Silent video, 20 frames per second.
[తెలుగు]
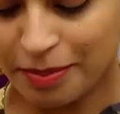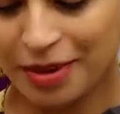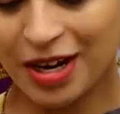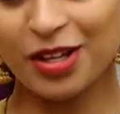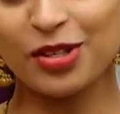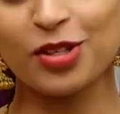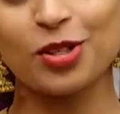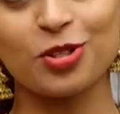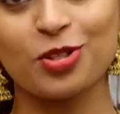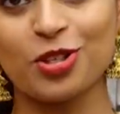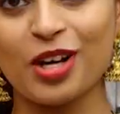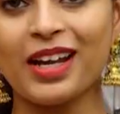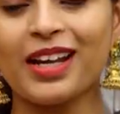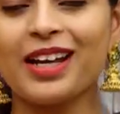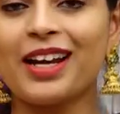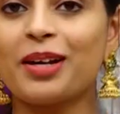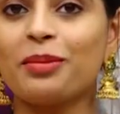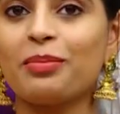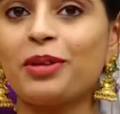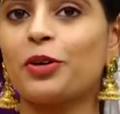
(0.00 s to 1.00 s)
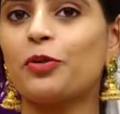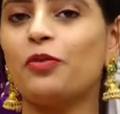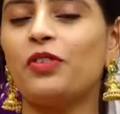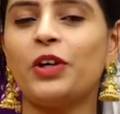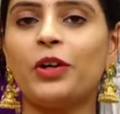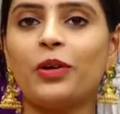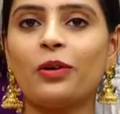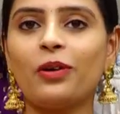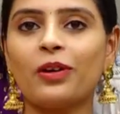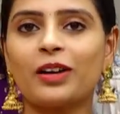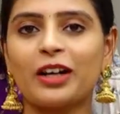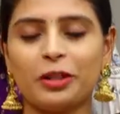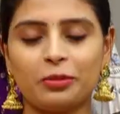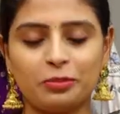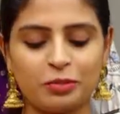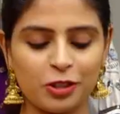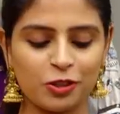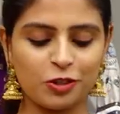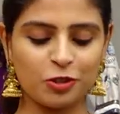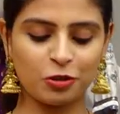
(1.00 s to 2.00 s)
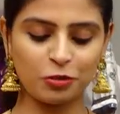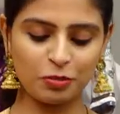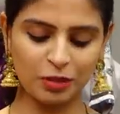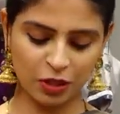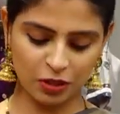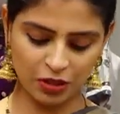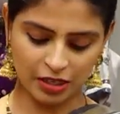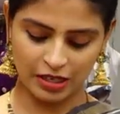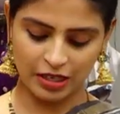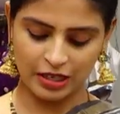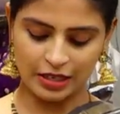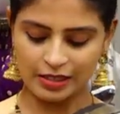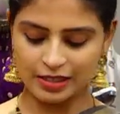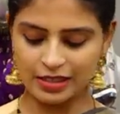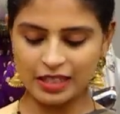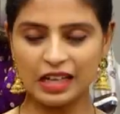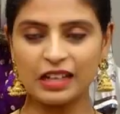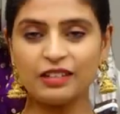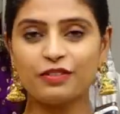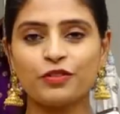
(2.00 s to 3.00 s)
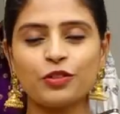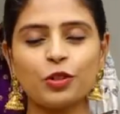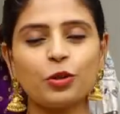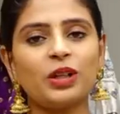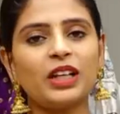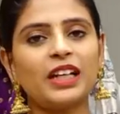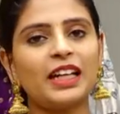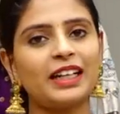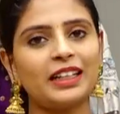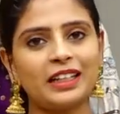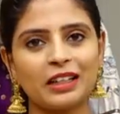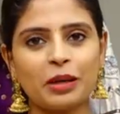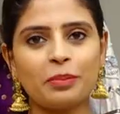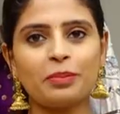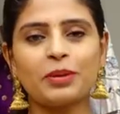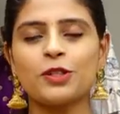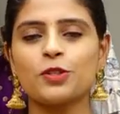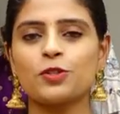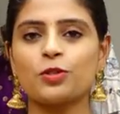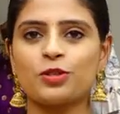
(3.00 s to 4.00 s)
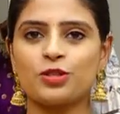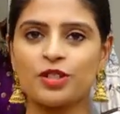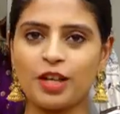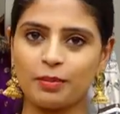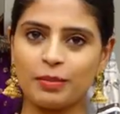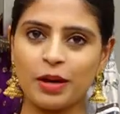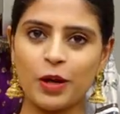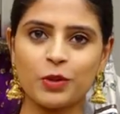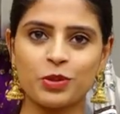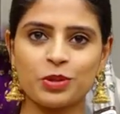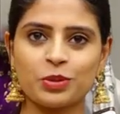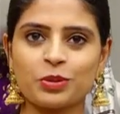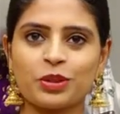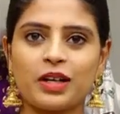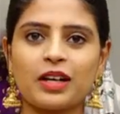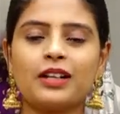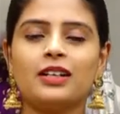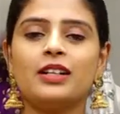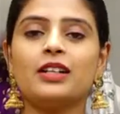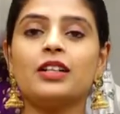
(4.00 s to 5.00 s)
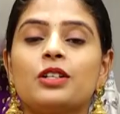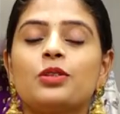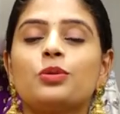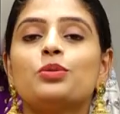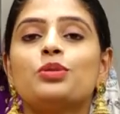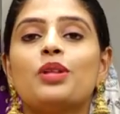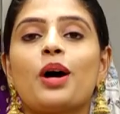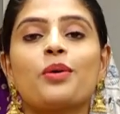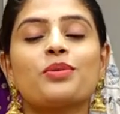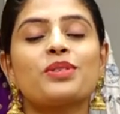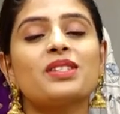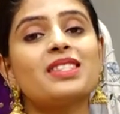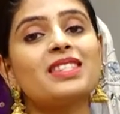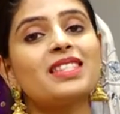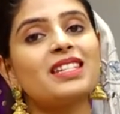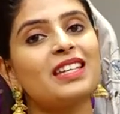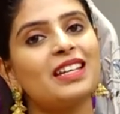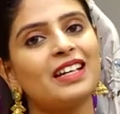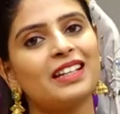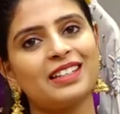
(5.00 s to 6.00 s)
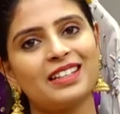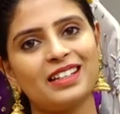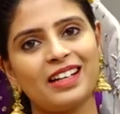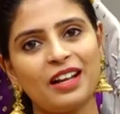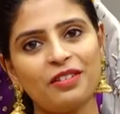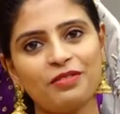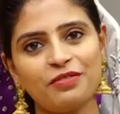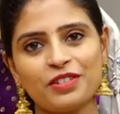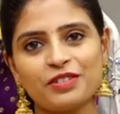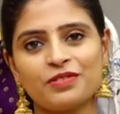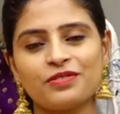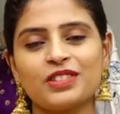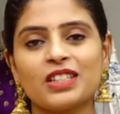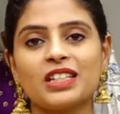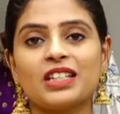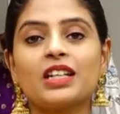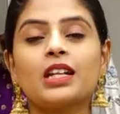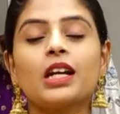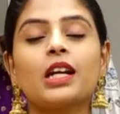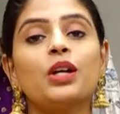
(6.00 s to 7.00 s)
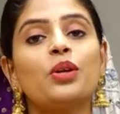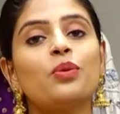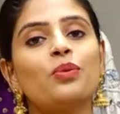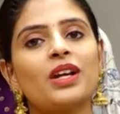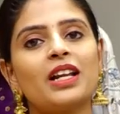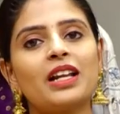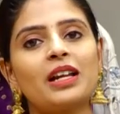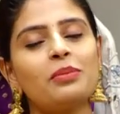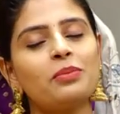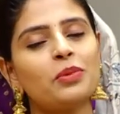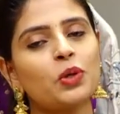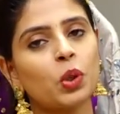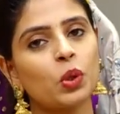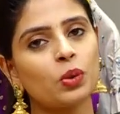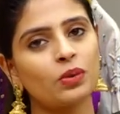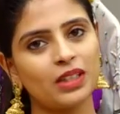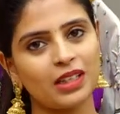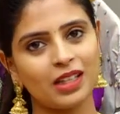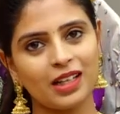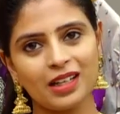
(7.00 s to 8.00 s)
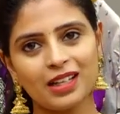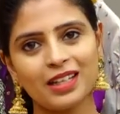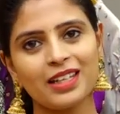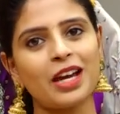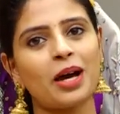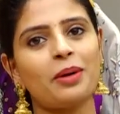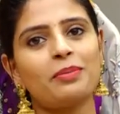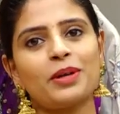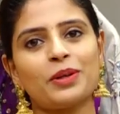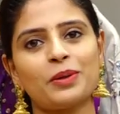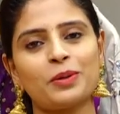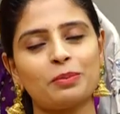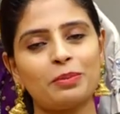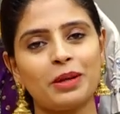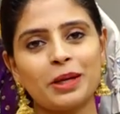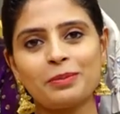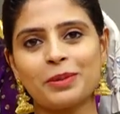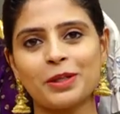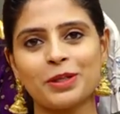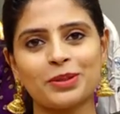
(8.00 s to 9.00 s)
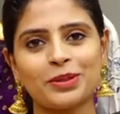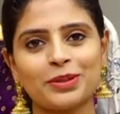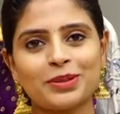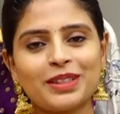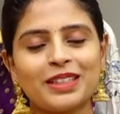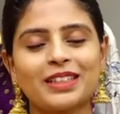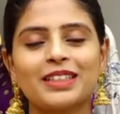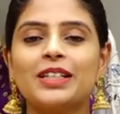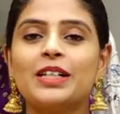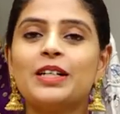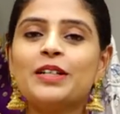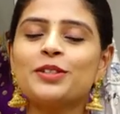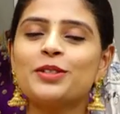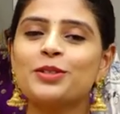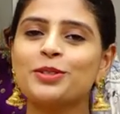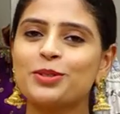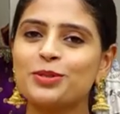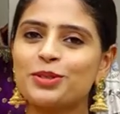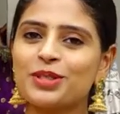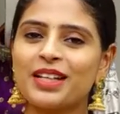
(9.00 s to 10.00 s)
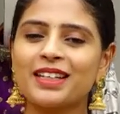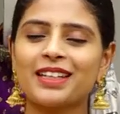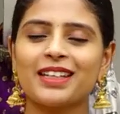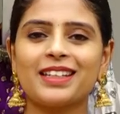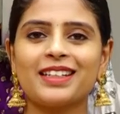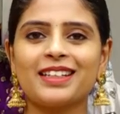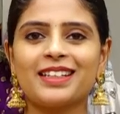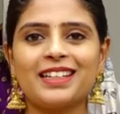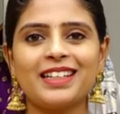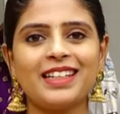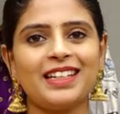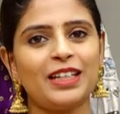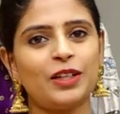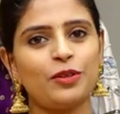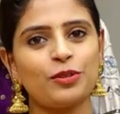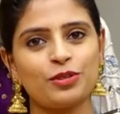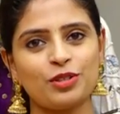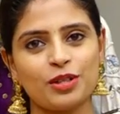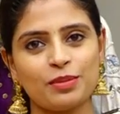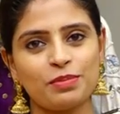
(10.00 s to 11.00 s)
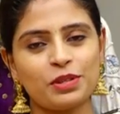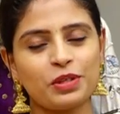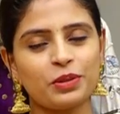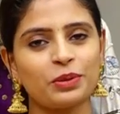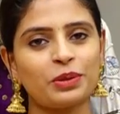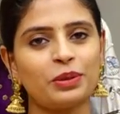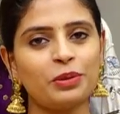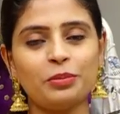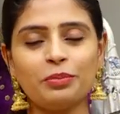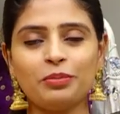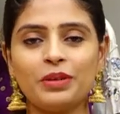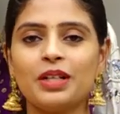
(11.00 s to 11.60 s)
ప్రింట్స్ వచ్చాయి కానీ మీకు వీడియోలో కనిపించదు బికాస్ సెల్ఫ్తో నీట్గా ప్రింట్స్ వచ్చాయి బ్లౌజ్ కూడా టూ థౌజండ్ త్రీ హండ్రెడ్ అండ్ ఫిఫ్టీ రెండు వేల మూడు వందల యాభై రూపాయలు పడుతుంది సో చూసారు కదండి ఈరోజు ఎపిసోడ్లో